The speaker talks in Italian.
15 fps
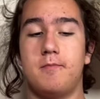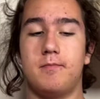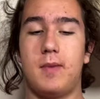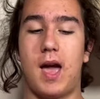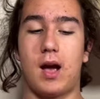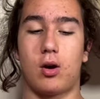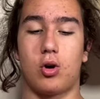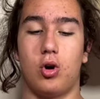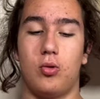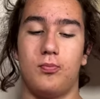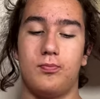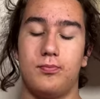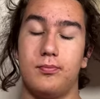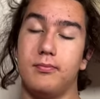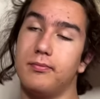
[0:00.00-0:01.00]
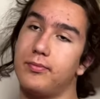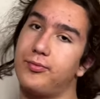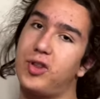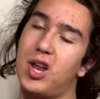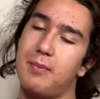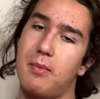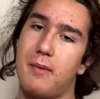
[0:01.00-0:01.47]
Ecco,
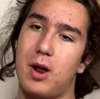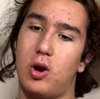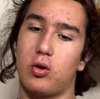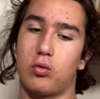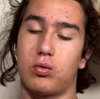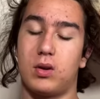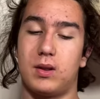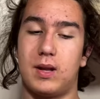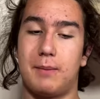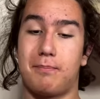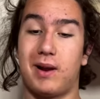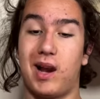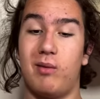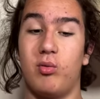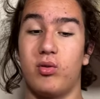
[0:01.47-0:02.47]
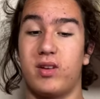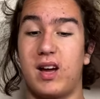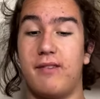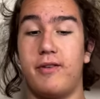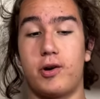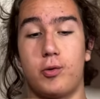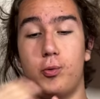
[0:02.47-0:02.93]
sarebbe bello su, per la musica
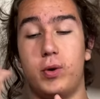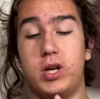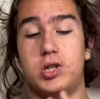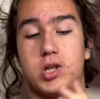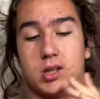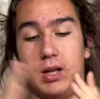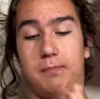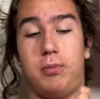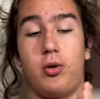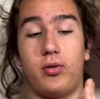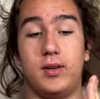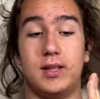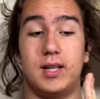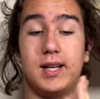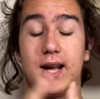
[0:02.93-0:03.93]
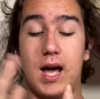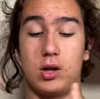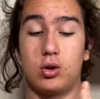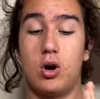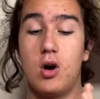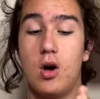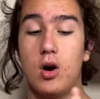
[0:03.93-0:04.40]
avere un widget apposta
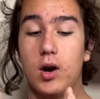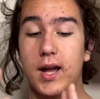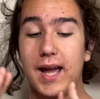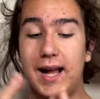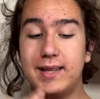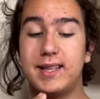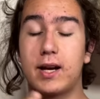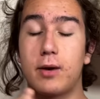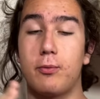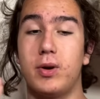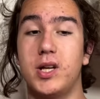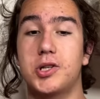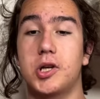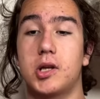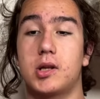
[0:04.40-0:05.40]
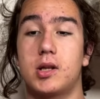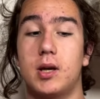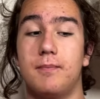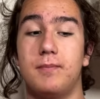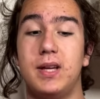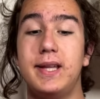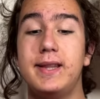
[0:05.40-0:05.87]
dedicato e altri
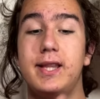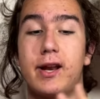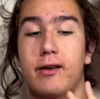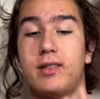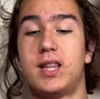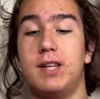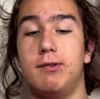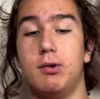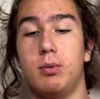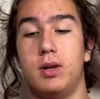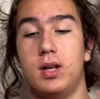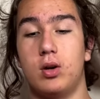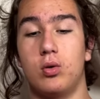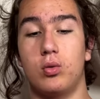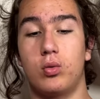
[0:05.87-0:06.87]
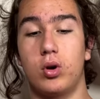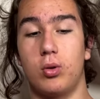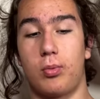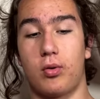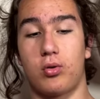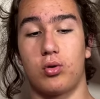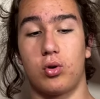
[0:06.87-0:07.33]
widget interattivi, quindi con cui io
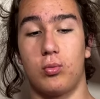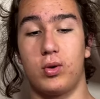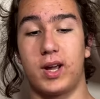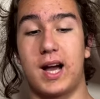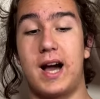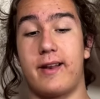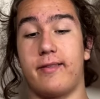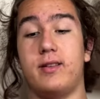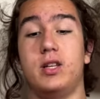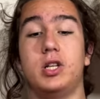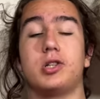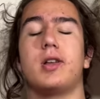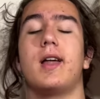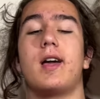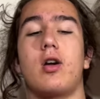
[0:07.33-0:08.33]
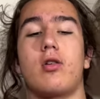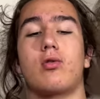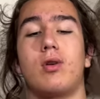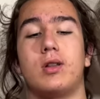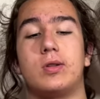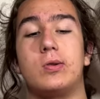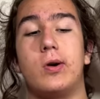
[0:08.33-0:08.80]
posso comunicare. Si dice da iOS
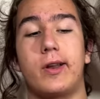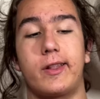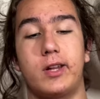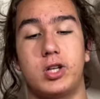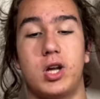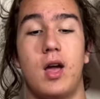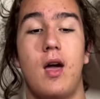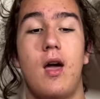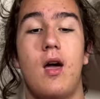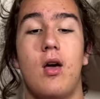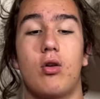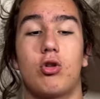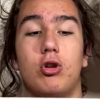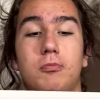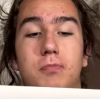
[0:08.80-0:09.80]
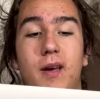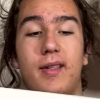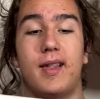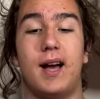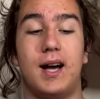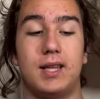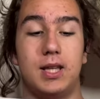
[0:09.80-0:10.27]
14, sono
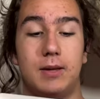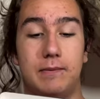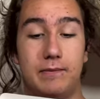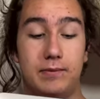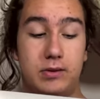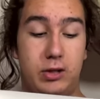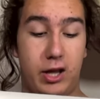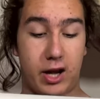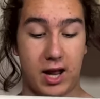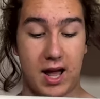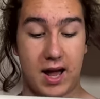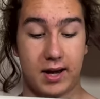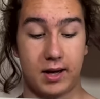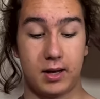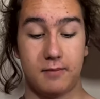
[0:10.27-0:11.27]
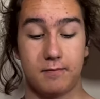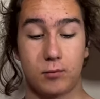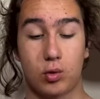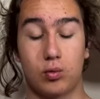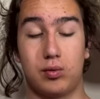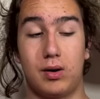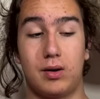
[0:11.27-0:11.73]
passati tre anni,
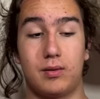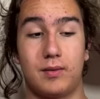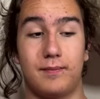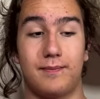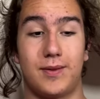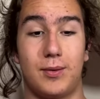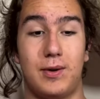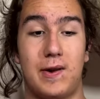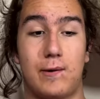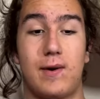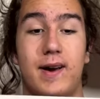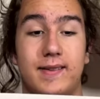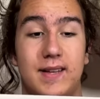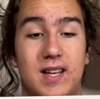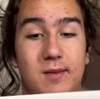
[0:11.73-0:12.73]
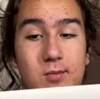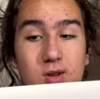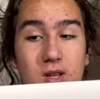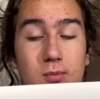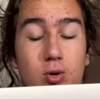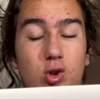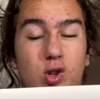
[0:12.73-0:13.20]
siamo alla quarta
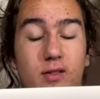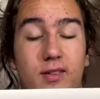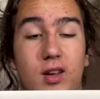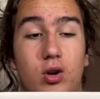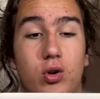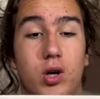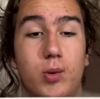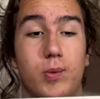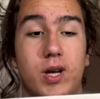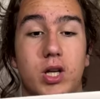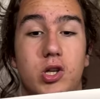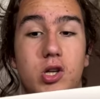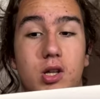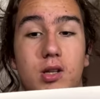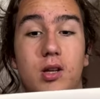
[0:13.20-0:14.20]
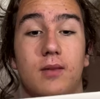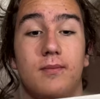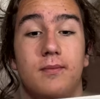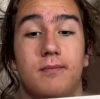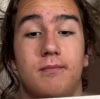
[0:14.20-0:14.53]
WWDC con i widget.